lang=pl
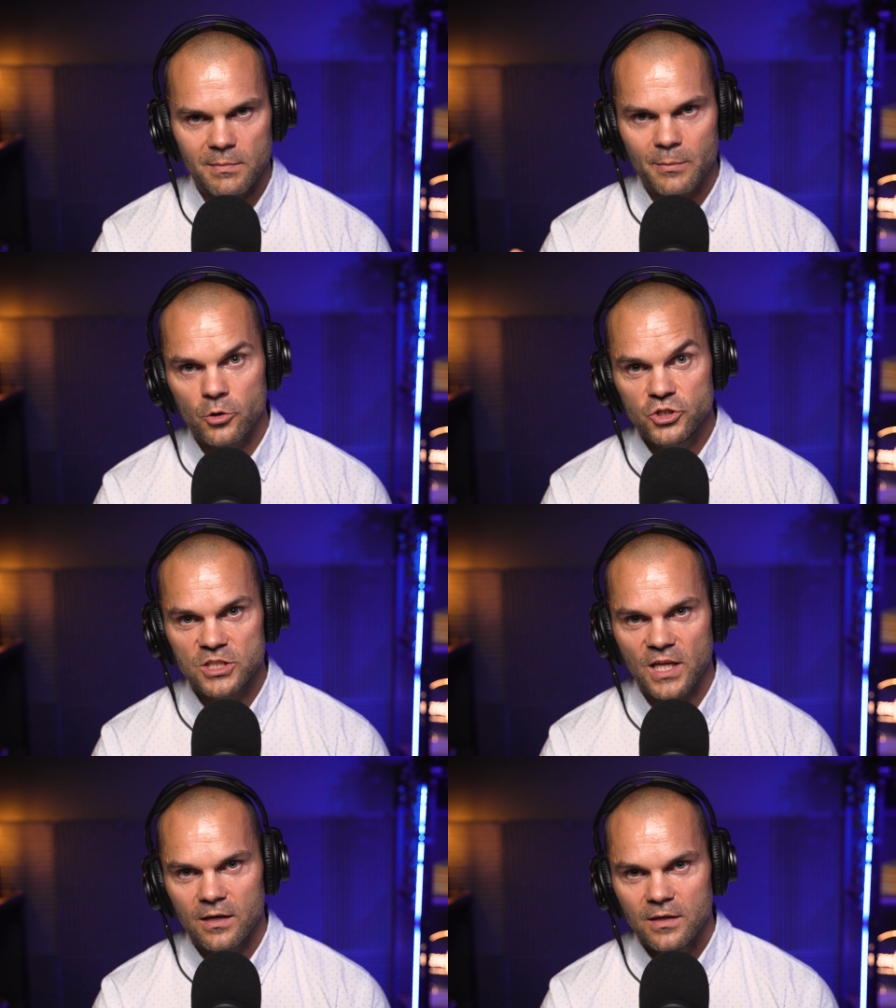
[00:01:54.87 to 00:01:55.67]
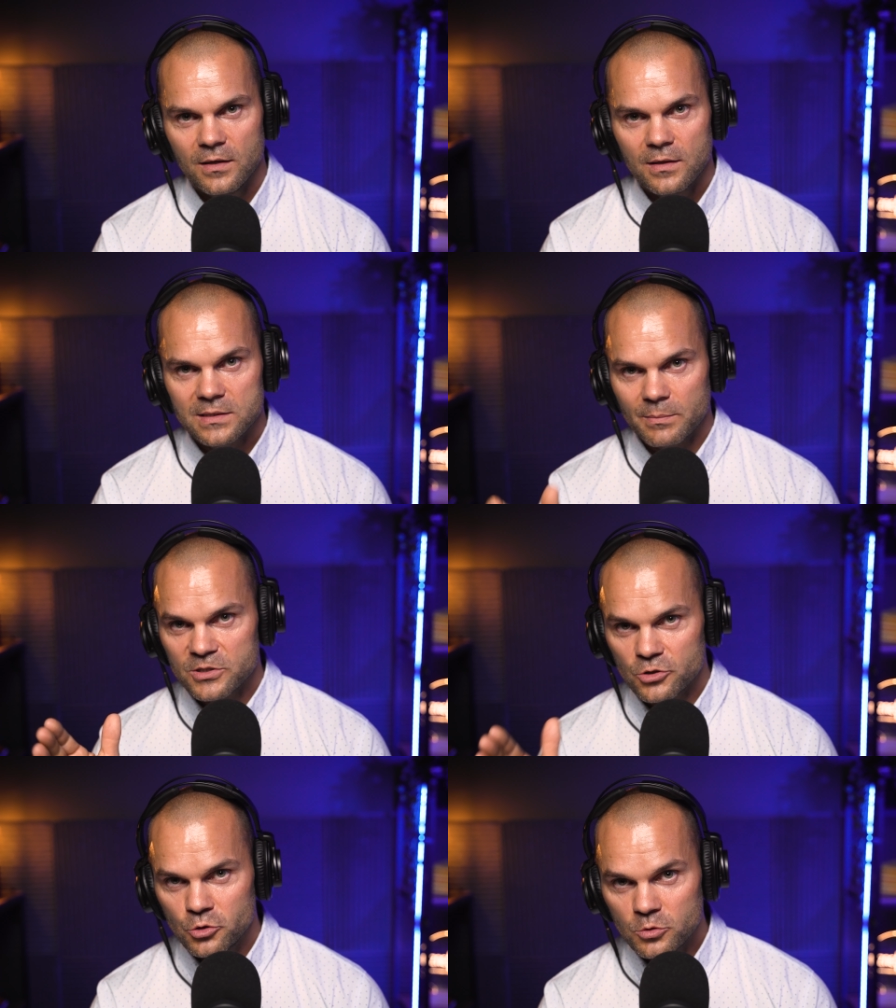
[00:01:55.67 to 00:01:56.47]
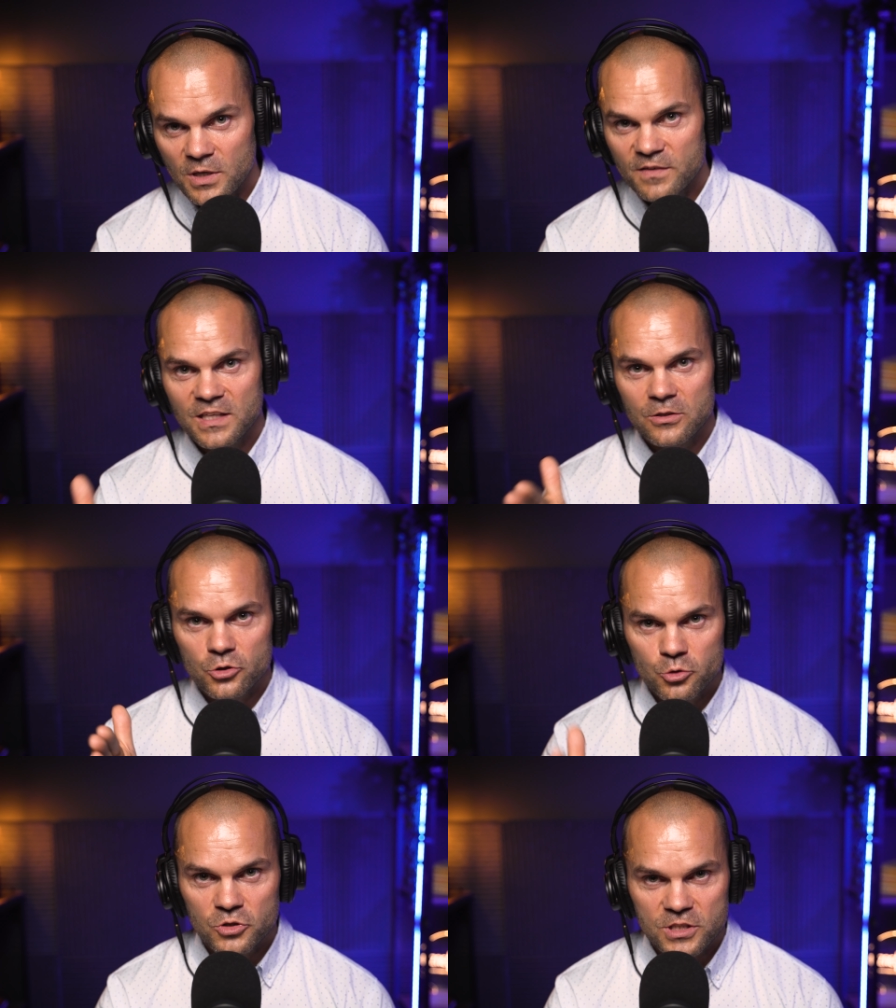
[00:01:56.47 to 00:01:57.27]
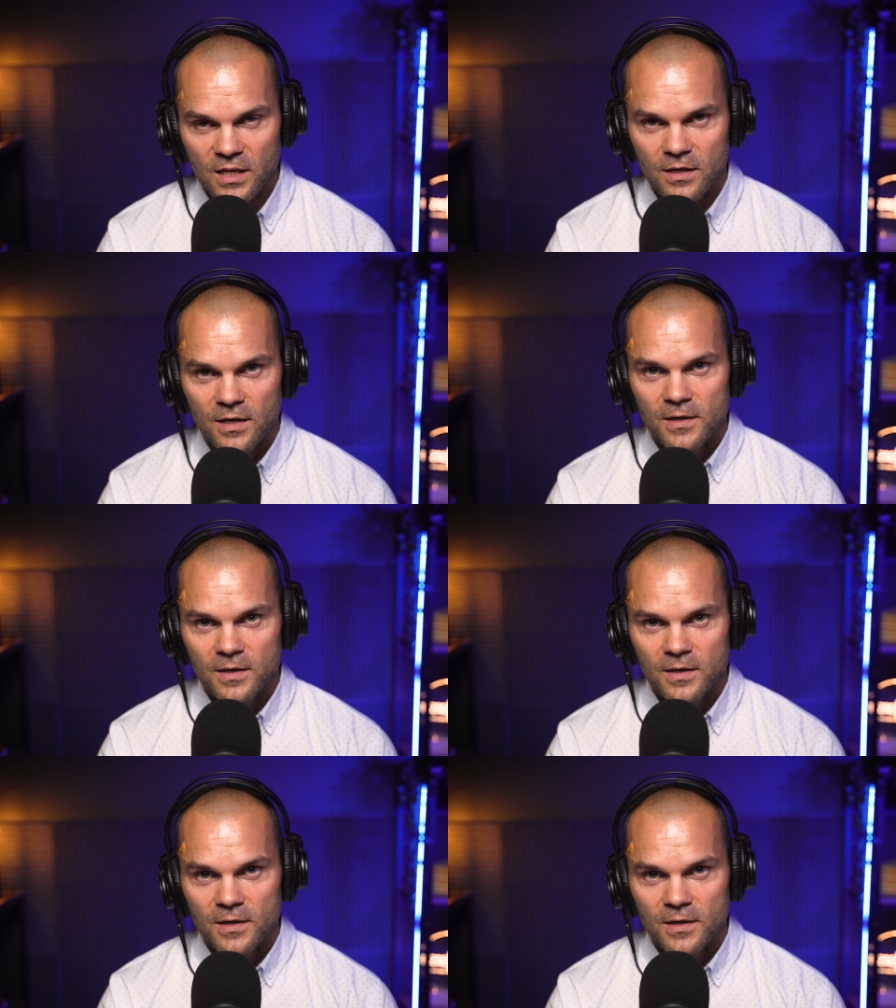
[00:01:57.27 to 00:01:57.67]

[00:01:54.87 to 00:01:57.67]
Mam godzinę. Zamiast o siódmej, stanę o szóstej.